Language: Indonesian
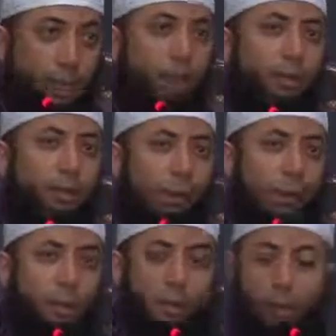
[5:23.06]
Kan gitu.
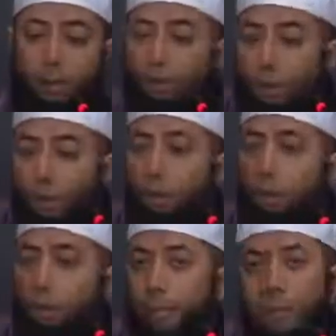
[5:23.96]
Ini
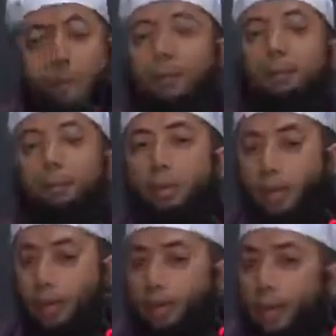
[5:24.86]
mengolok-olok pendapat nggak
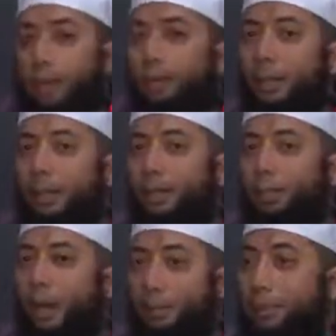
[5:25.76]
boleh. Ini jangan
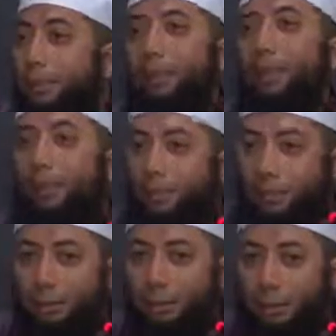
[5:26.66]
dianggap bahan bercandaan
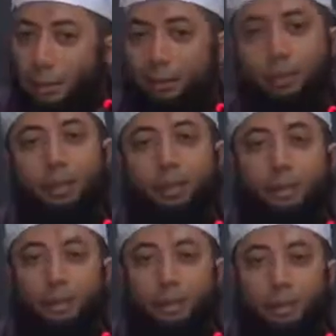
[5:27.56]
gitu kan
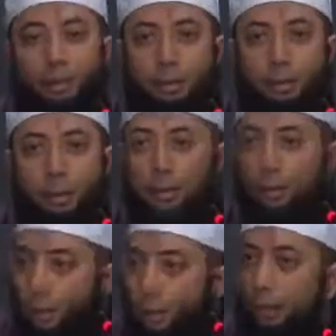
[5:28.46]

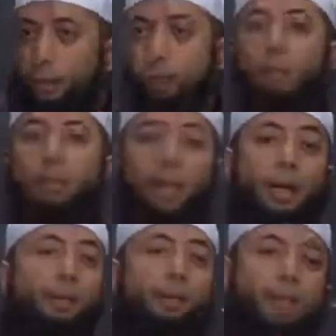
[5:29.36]
hargai suaminya
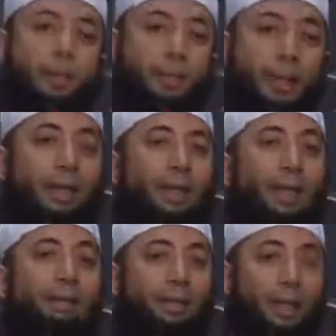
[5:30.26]
harus gitu karena
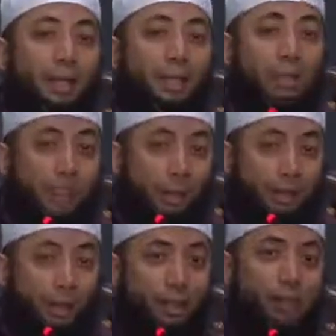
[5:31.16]
ini masalah
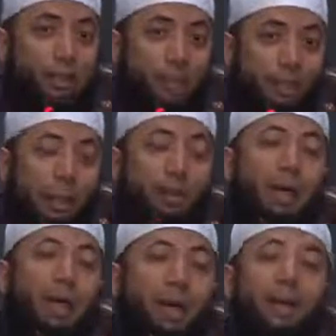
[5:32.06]
istihadiah di
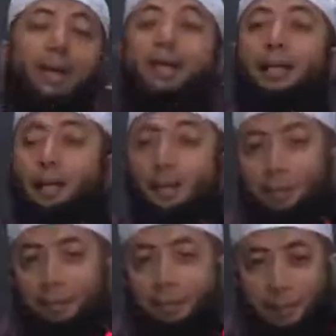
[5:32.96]
mana ada dalilnya
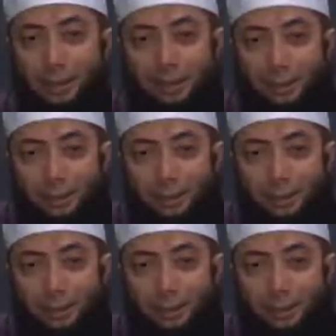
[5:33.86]
ya.